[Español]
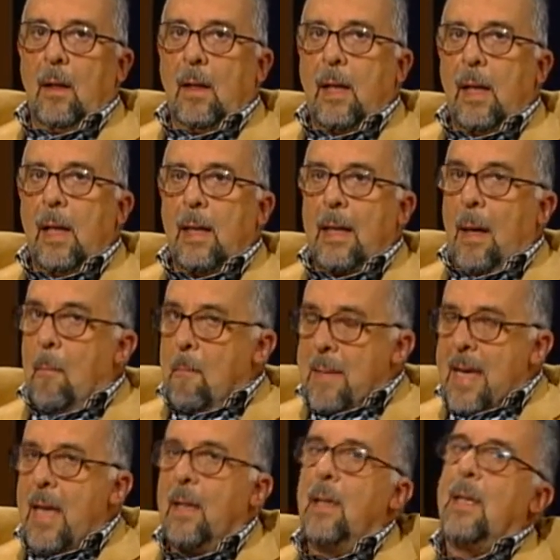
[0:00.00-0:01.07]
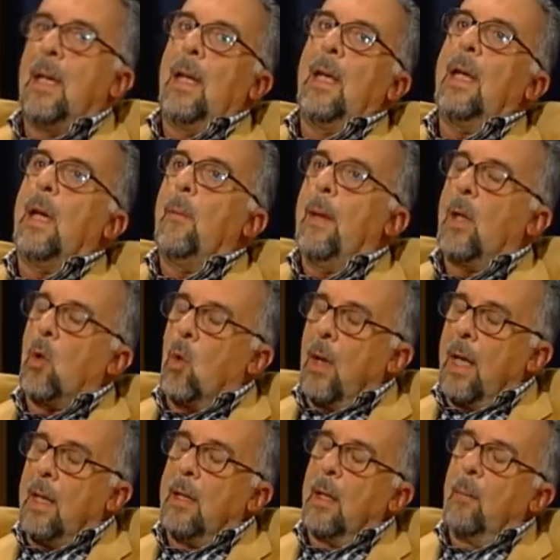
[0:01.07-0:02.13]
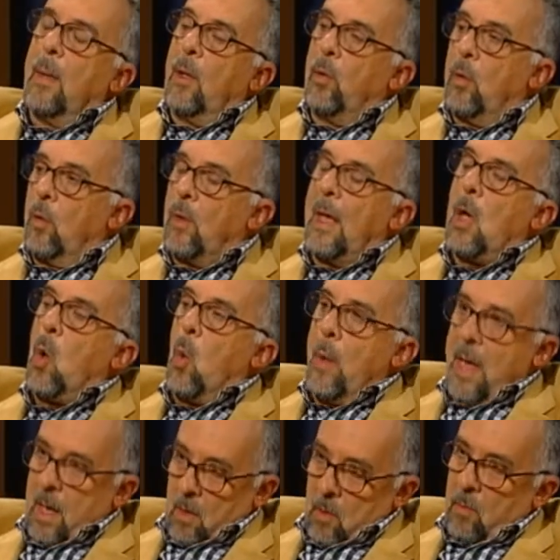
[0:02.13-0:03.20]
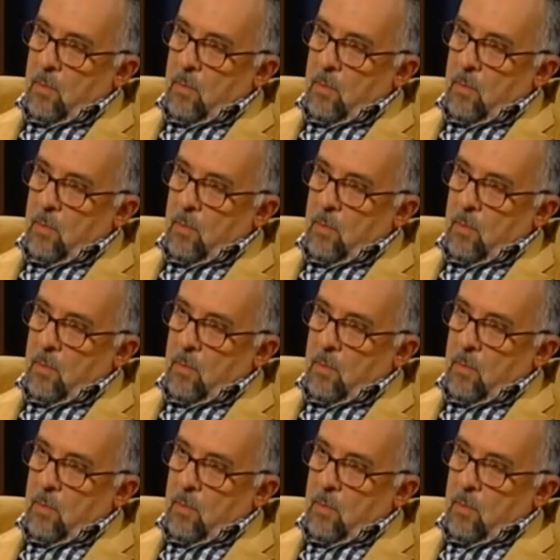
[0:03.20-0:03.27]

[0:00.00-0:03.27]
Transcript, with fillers: que también tienen que ver con la intervención del gobierno.